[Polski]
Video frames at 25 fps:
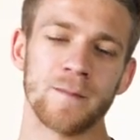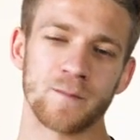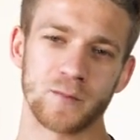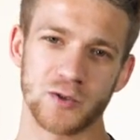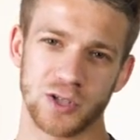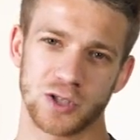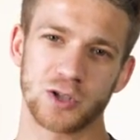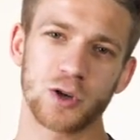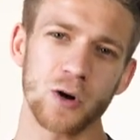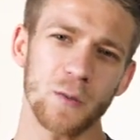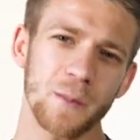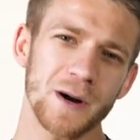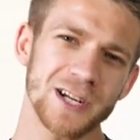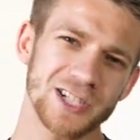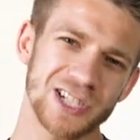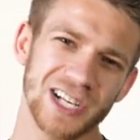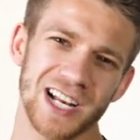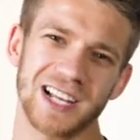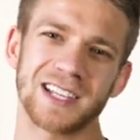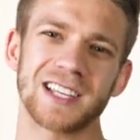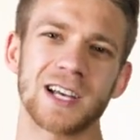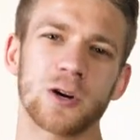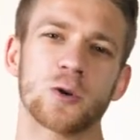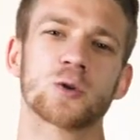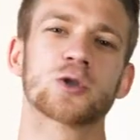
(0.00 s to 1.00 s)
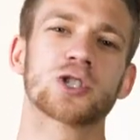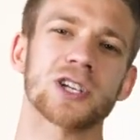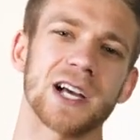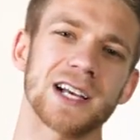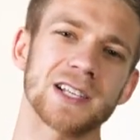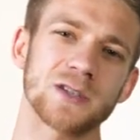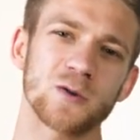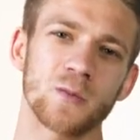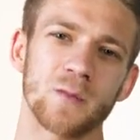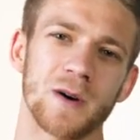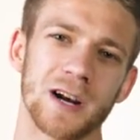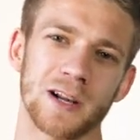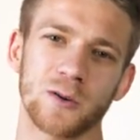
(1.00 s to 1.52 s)
Zobacz, ile tego
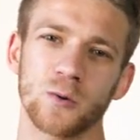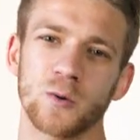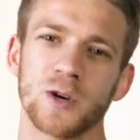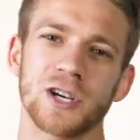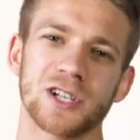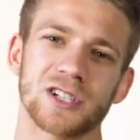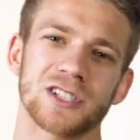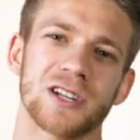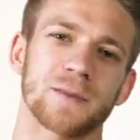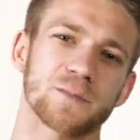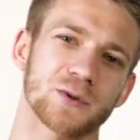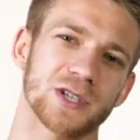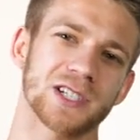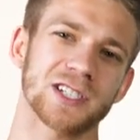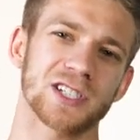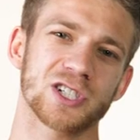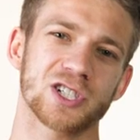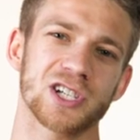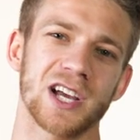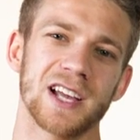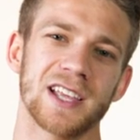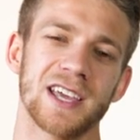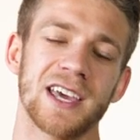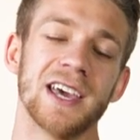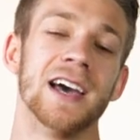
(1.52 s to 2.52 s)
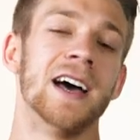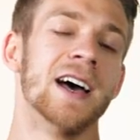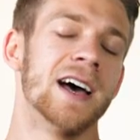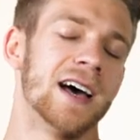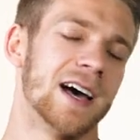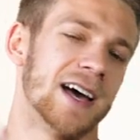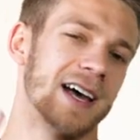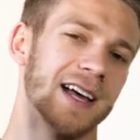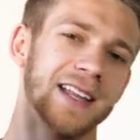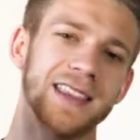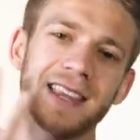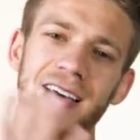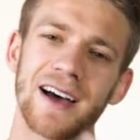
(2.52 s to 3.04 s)
czasu marnujesz na przestrzeni
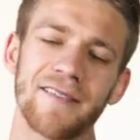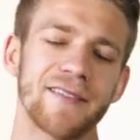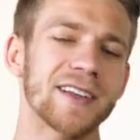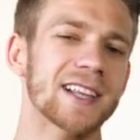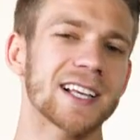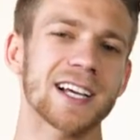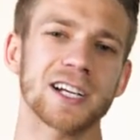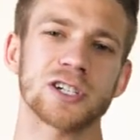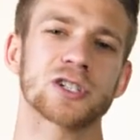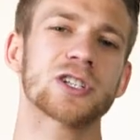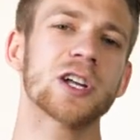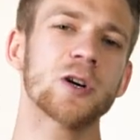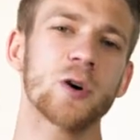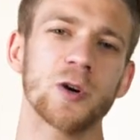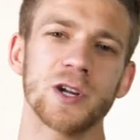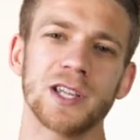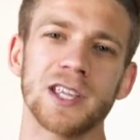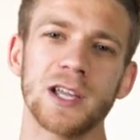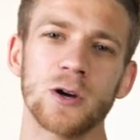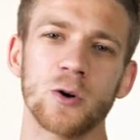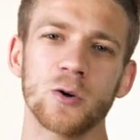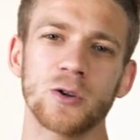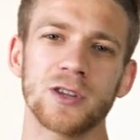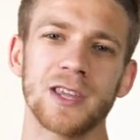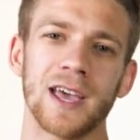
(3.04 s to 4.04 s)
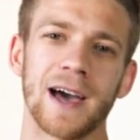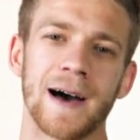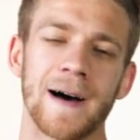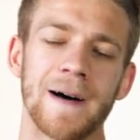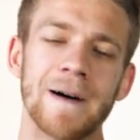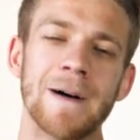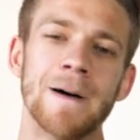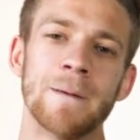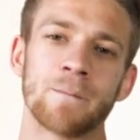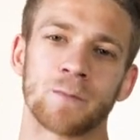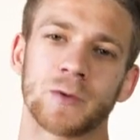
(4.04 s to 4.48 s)
e, nawet każdego jednego dnia.